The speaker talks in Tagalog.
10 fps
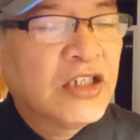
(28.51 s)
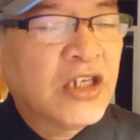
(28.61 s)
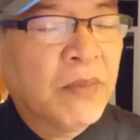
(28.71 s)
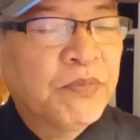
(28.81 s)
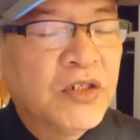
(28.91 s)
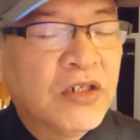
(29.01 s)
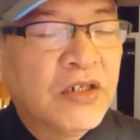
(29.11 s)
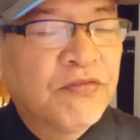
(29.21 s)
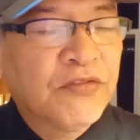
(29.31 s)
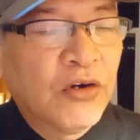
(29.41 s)
chapter
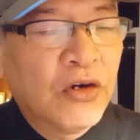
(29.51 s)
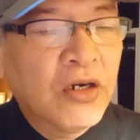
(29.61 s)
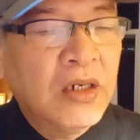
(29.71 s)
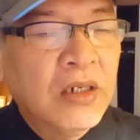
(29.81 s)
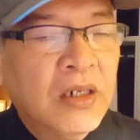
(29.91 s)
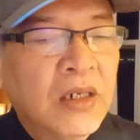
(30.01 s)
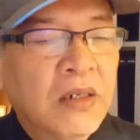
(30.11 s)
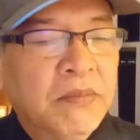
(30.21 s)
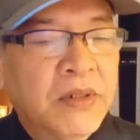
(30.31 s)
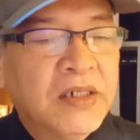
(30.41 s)
4
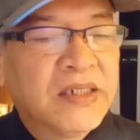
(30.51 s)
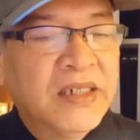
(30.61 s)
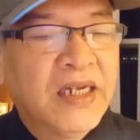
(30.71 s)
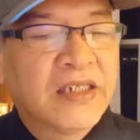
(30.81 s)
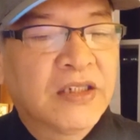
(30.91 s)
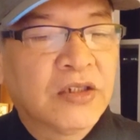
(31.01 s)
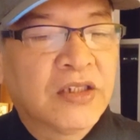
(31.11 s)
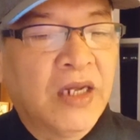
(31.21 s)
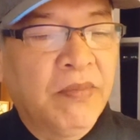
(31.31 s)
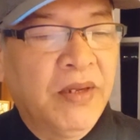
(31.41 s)
verse 6 to
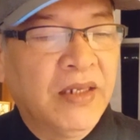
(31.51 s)
7.